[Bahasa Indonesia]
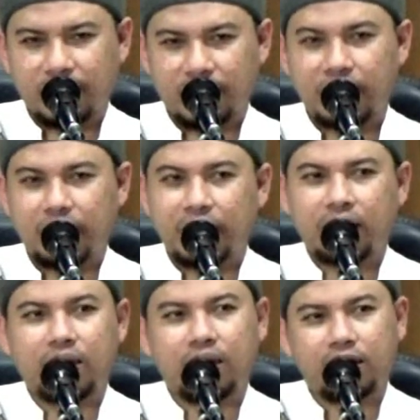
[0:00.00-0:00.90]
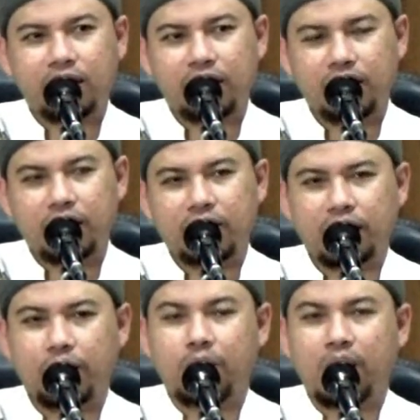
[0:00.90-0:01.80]
Lendir
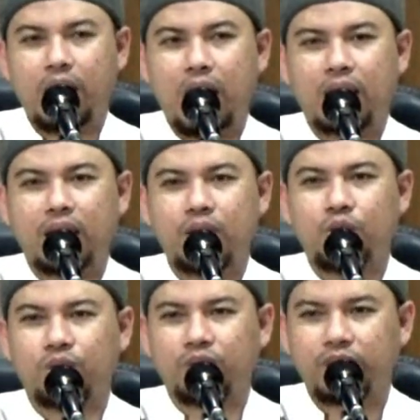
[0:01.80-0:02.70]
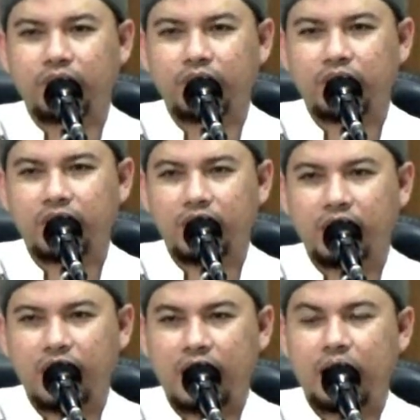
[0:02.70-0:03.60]
sama air liur.
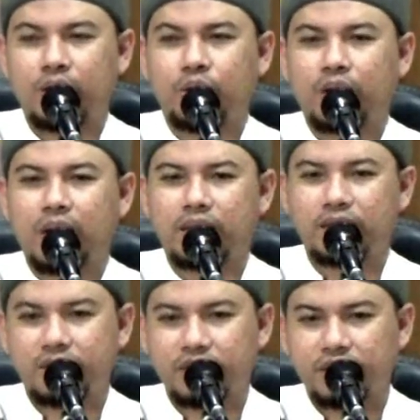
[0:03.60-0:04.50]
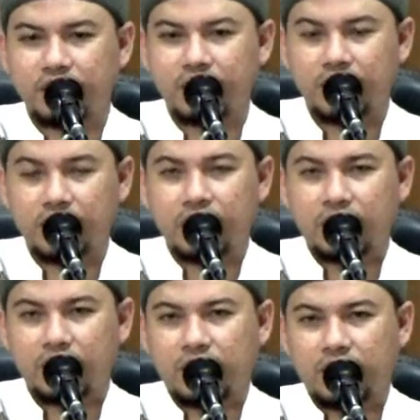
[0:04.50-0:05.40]
Air liur najis.
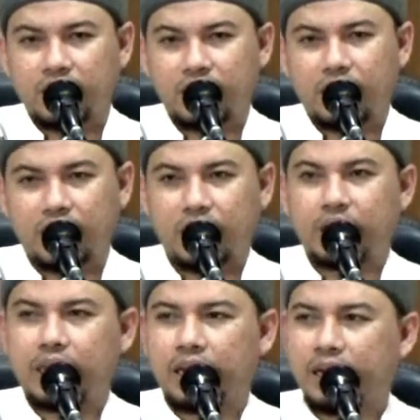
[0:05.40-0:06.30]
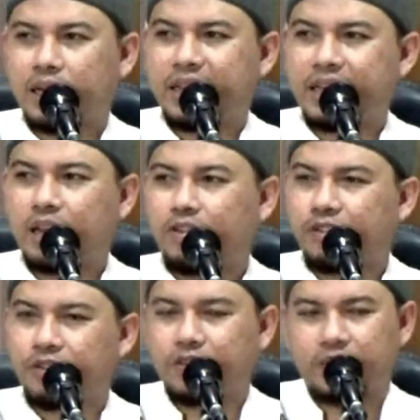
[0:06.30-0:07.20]
Lendir ada khilaf,
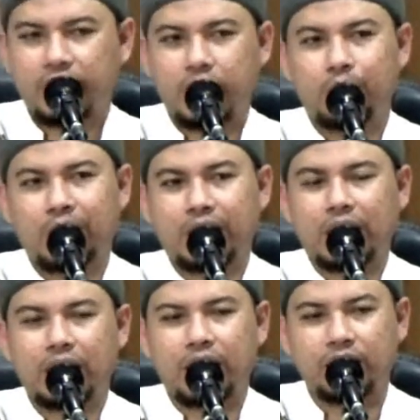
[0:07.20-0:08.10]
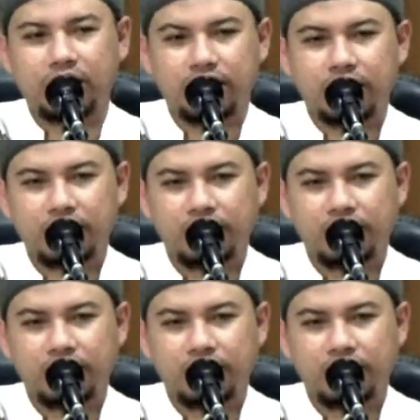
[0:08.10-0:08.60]
ada yang mengatakan najis.